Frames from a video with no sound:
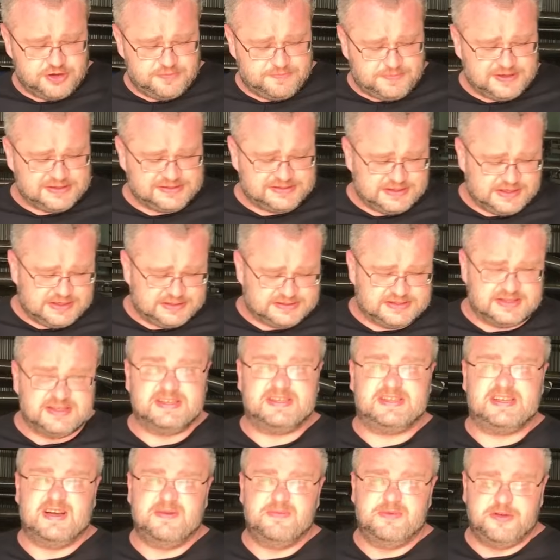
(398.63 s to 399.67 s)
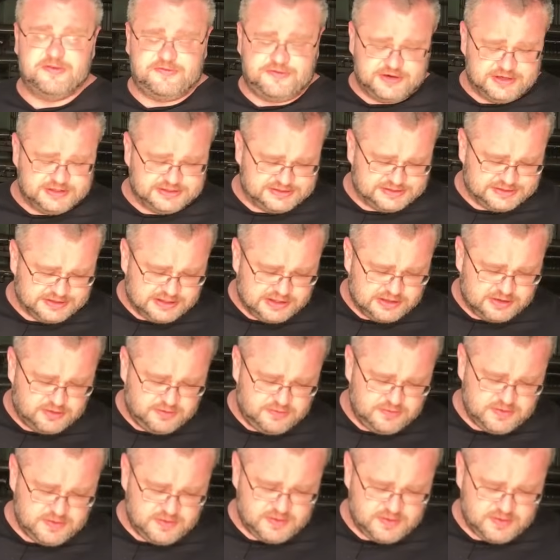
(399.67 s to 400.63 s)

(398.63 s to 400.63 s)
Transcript: непосредственно сам дифференциал.